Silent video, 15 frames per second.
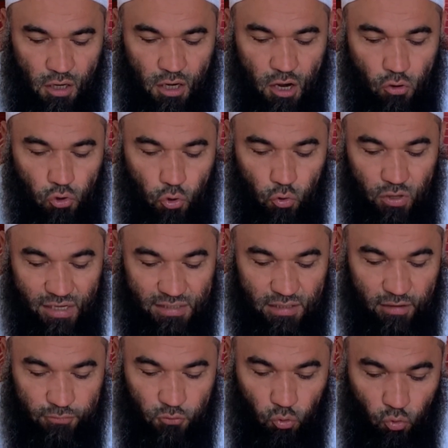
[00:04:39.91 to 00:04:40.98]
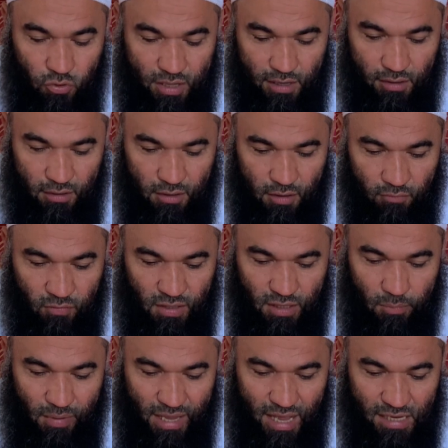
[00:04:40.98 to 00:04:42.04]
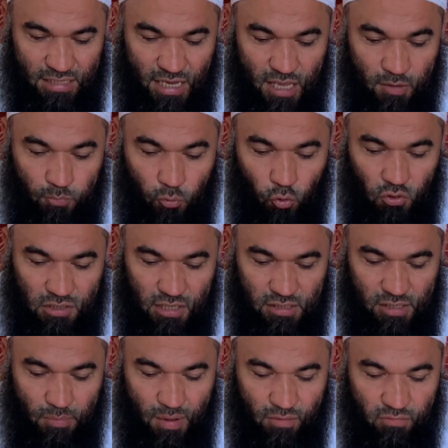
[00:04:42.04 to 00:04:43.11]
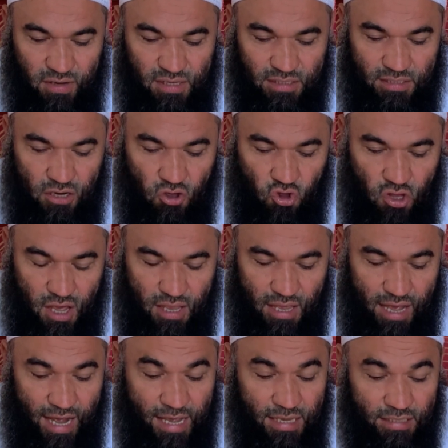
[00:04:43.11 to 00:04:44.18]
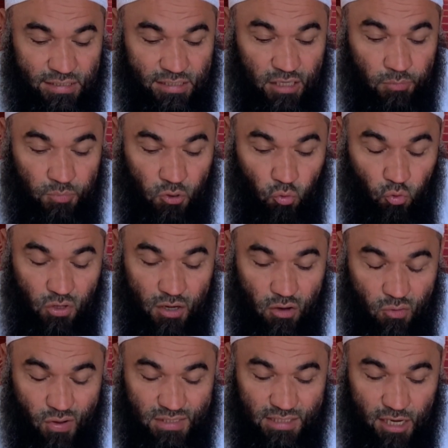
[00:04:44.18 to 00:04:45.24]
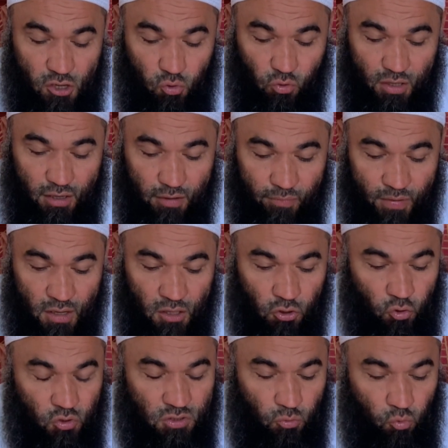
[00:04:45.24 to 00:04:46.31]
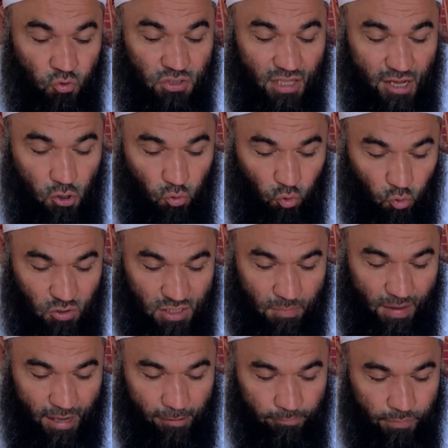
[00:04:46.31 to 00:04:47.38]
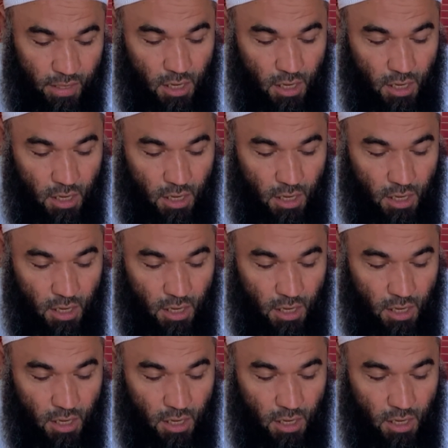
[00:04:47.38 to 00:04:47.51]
Каулюгу естафтунак, в этом аяте они просят тебя вынести решение, а естахберунак, алюнак, то есть узнают у тебя.